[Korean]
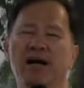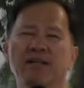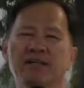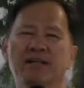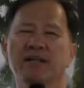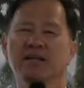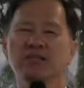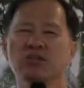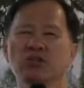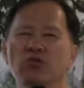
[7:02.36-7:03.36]
할
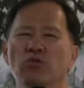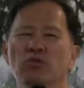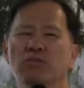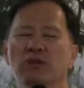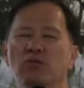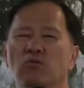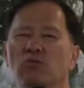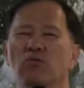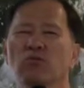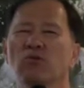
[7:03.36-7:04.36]
때에 치료를
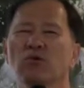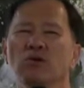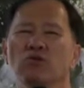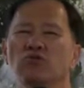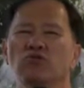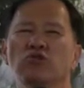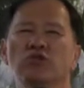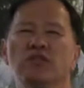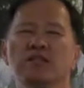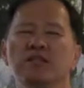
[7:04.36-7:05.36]
받았고
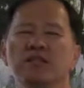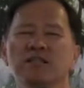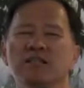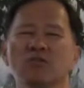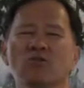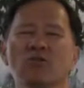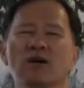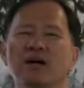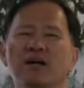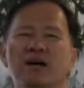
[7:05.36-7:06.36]
귀신이
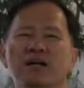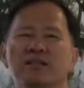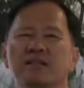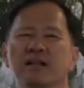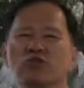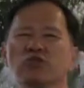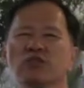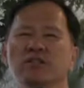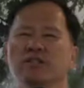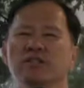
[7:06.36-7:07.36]
떠나가라 할 때
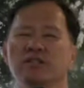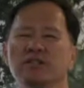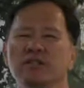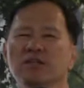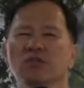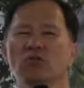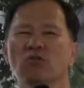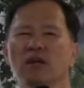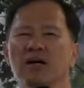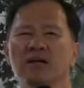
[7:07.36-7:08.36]
귀신이
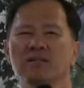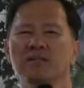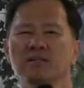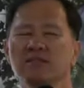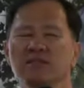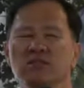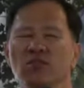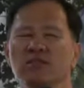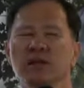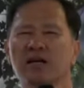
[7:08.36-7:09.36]
떠나가는
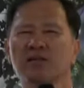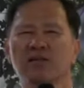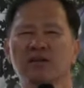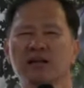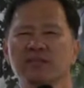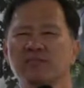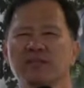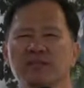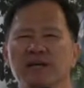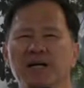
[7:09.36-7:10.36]
역사가
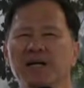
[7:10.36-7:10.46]
일어났습니다.